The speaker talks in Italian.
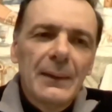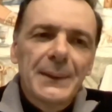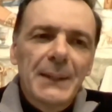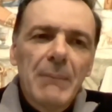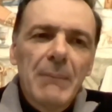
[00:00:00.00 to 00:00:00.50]

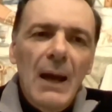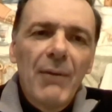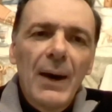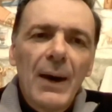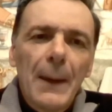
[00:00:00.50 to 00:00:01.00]

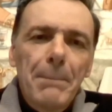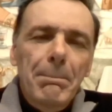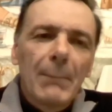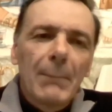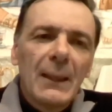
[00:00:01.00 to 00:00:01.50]

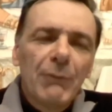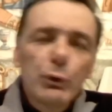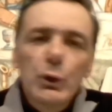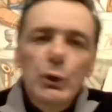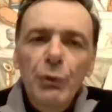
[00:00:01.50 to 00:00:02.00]
Sembrava che
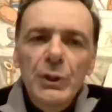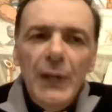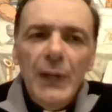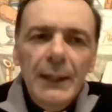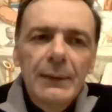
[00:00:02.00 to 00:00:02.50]
fosse
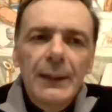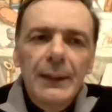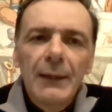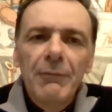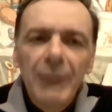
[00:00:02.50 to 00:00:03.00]

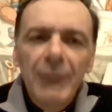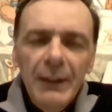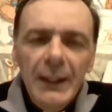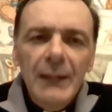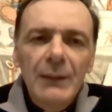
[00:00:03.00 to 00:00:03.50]
sufficiente
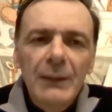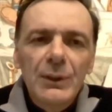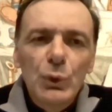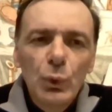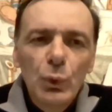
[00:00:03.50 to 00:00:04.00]
venire da
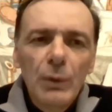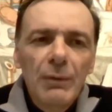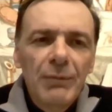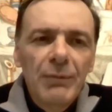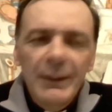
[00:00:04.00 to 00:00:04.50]

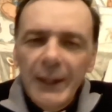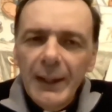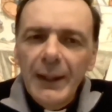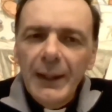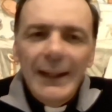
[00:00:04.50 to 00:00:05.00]
Gesù,
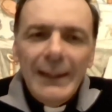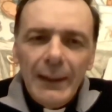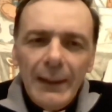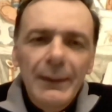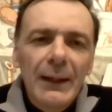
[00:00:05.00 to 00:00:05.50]
vedere e
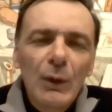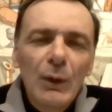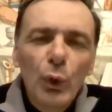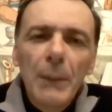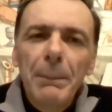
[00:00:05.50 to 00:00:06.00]
credere in
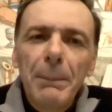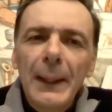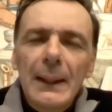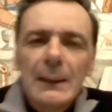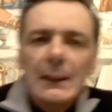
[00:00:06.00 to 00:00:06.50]
Lui
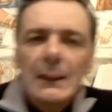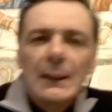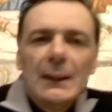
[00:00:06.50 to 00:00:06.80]
per